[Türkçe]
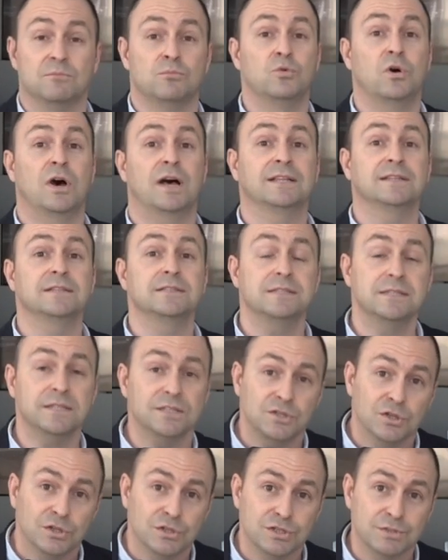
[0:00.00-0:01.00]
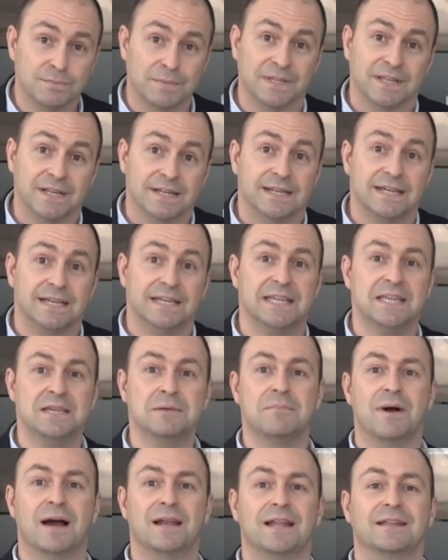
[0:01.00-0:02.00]
mühendislik çalışmaları,
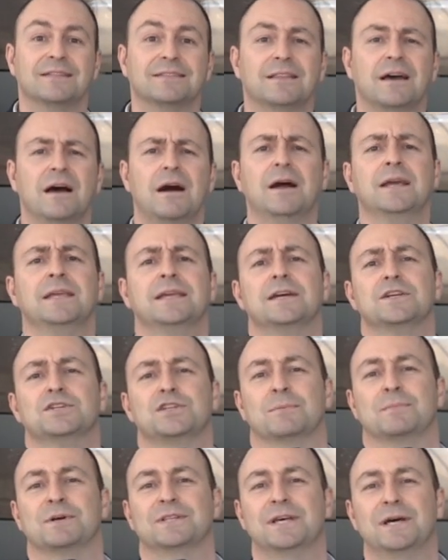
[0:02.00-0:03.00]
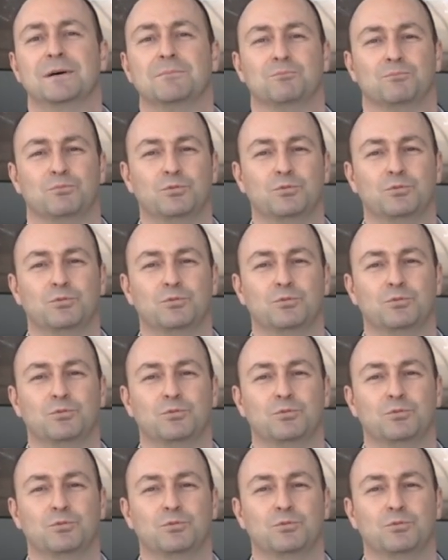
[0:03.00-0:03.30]
imalatta hangi aşamada